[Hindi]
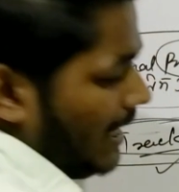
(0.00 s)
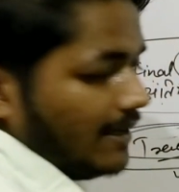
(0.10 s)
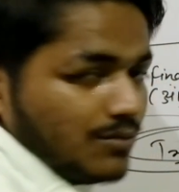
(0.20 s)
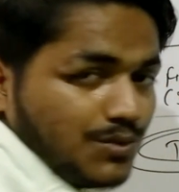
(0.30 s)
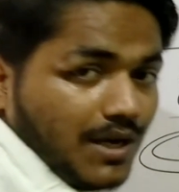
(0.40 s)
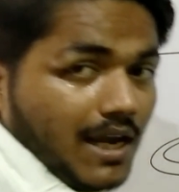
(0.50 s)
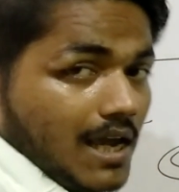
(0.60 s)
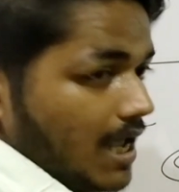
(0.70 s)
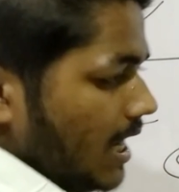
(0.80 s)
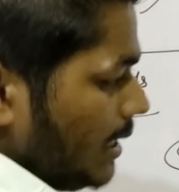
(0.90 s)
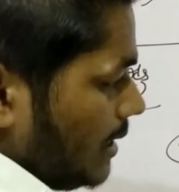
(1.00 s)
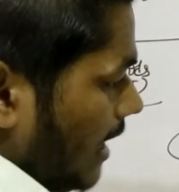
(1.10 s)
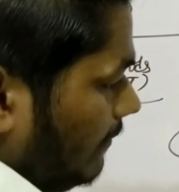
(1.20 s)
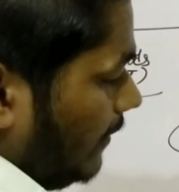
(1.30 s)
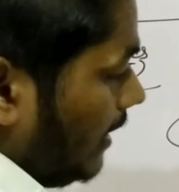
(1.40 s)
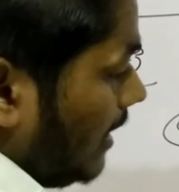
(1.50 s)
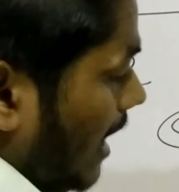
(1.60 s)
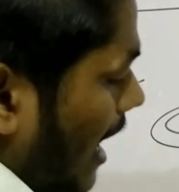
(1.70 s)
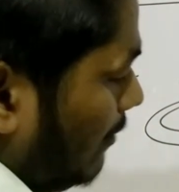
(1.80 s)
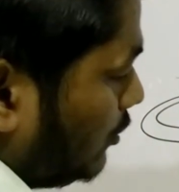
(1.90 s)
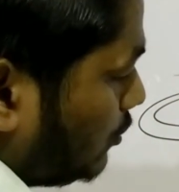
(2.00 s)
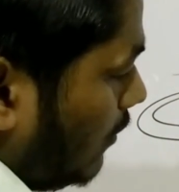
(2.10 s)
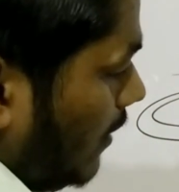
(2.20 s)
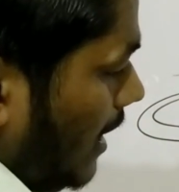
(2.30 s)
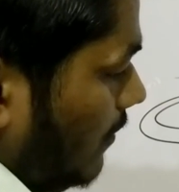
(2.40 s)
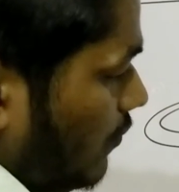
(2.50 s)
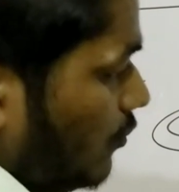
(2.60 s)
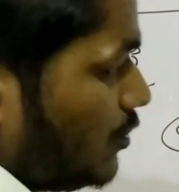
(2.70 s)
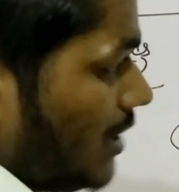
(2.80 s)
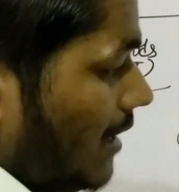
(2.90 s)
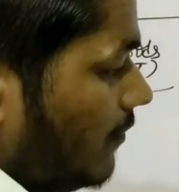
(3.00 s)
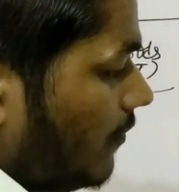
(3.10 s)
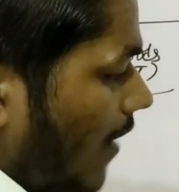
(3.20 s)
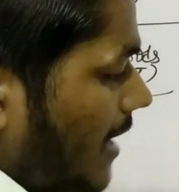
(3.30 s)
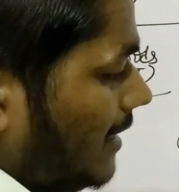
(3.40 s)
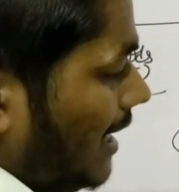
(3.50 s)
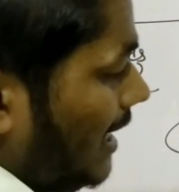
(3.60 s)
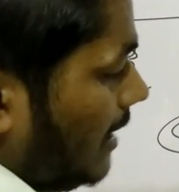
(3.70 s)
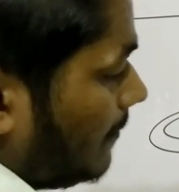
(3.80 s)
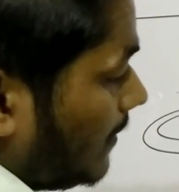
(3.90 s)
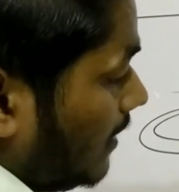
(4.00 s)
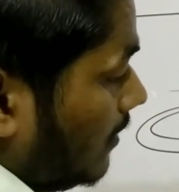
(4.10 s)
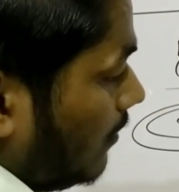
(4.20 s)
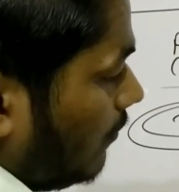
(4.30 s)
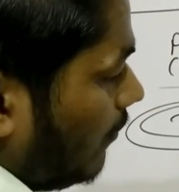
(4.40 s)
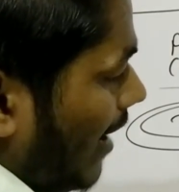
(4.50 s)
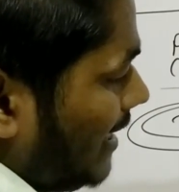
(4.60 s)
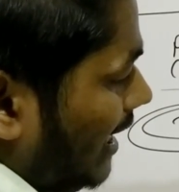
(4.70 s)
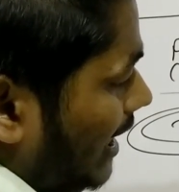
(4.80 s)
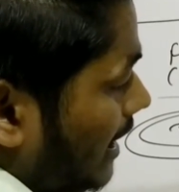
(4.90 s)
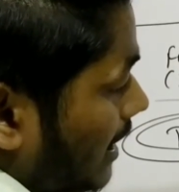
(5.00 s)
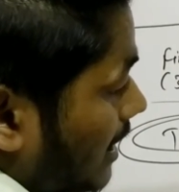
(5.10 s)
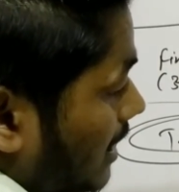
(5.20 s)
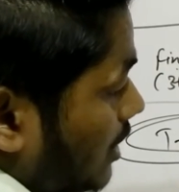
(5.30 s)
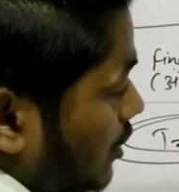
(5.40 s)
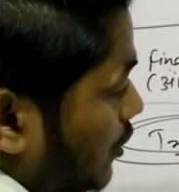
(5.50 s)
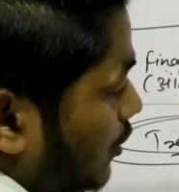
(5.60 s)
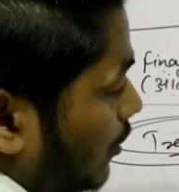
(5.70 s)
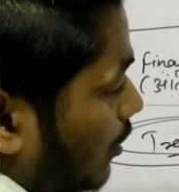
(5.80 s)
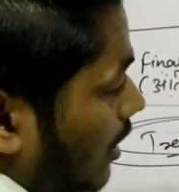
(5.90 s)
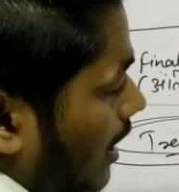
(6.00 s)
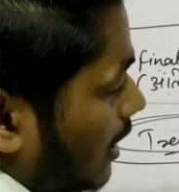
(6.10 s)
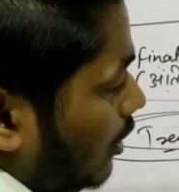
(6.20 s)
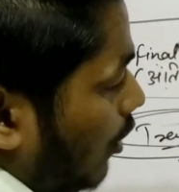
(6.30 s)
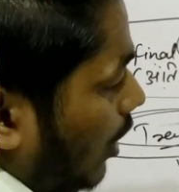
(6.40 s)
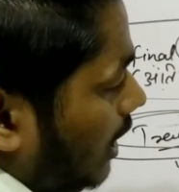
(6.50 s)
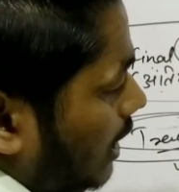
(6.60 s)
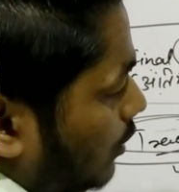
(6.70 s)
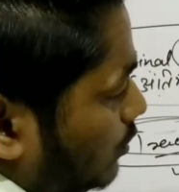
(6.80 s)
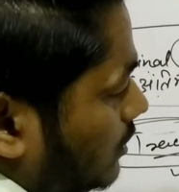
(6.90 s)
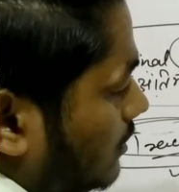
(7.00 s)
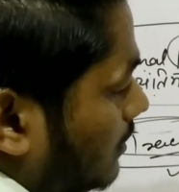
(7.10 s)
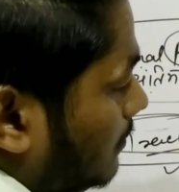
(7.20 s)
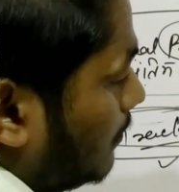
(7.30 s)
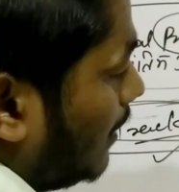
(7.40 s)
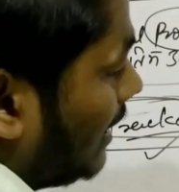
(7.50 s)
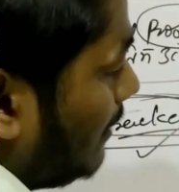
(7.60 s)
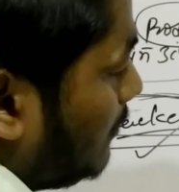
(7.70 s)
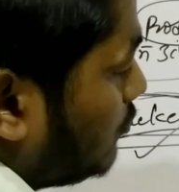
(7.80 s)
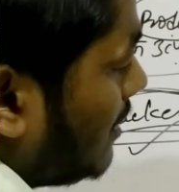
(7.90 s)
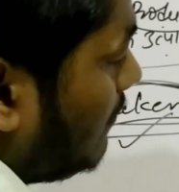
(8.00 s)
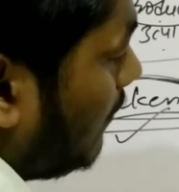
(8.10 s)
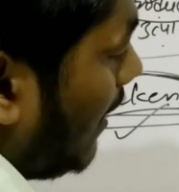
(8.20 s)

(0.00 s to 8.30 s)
जाए ठीक है या फिर हम उसको इन फ्यूचर फाइनली फाइनली नॉट यूज मतलब कि उसे हम